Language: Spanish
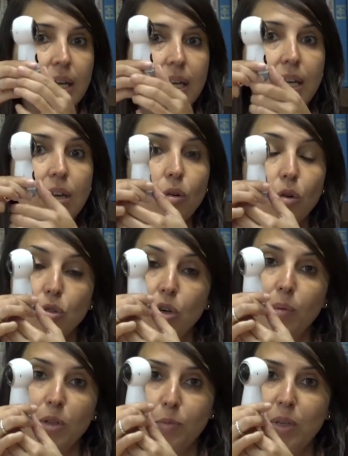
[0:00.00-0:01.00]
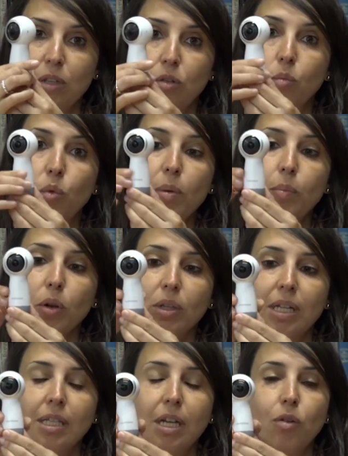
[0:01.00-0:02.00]
y otro aspecto muy
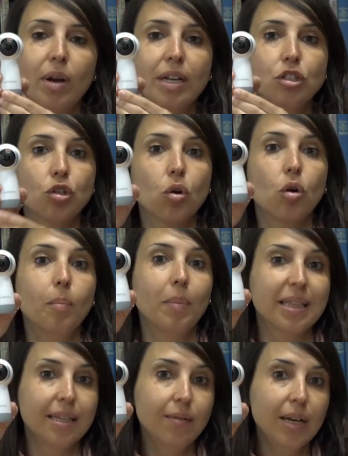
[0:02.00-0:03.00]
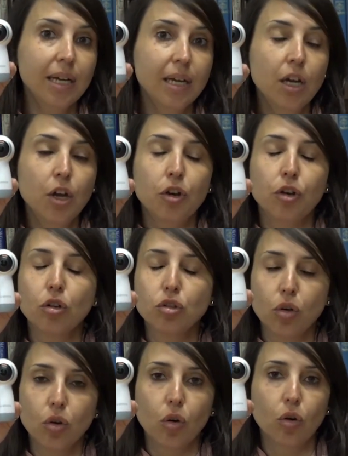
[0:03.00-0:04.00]
importante, lo han hecho compatible no
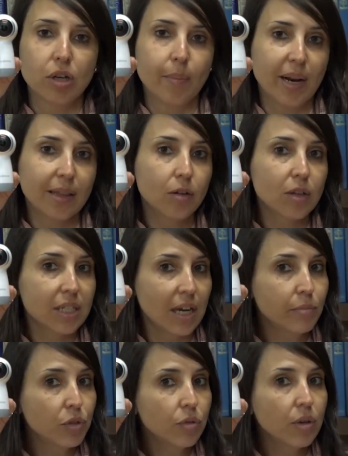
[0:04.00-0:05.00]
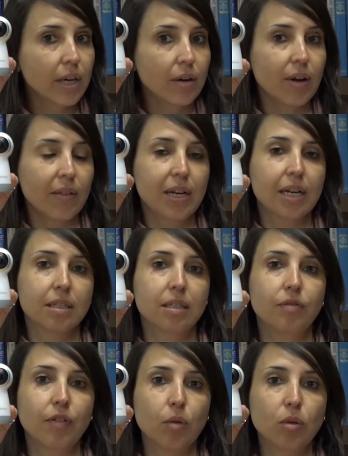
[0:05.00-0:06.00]
solo con los aparatos de Samsung, que era una de las
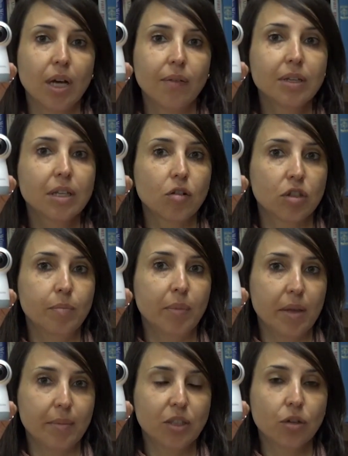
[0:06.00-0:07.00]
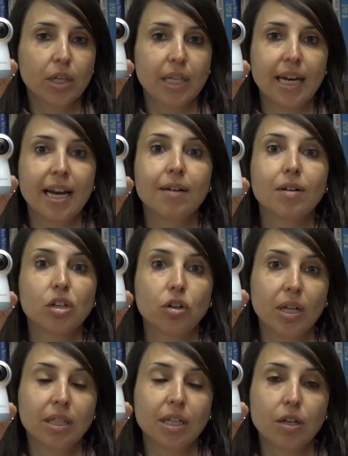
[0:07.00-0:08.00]
dificultades, de los impedimentos que tenía la
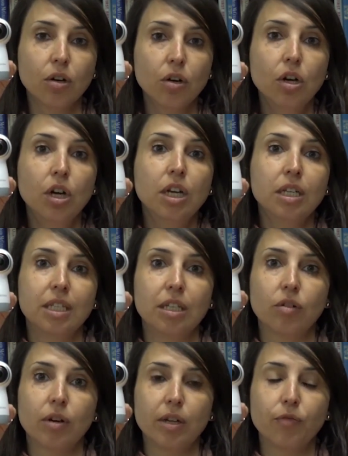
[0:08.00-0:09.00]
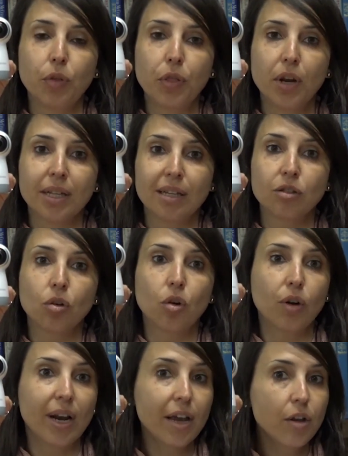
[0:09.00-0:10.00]
versión anterior, sino que funciona tanto
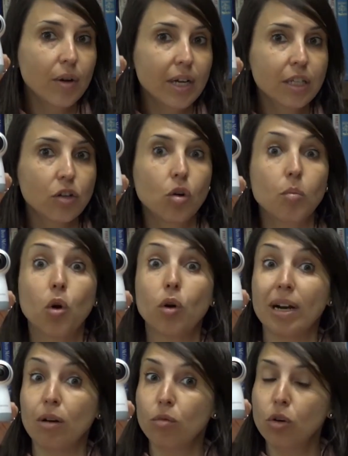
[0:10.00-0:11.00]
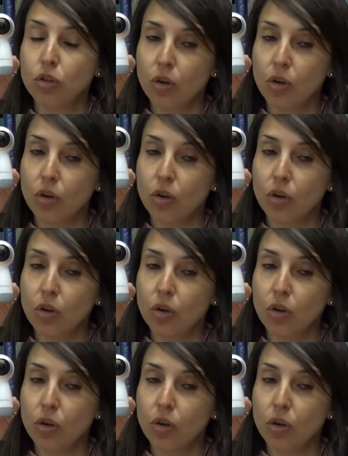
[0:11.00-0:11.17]
con iOS como con algunos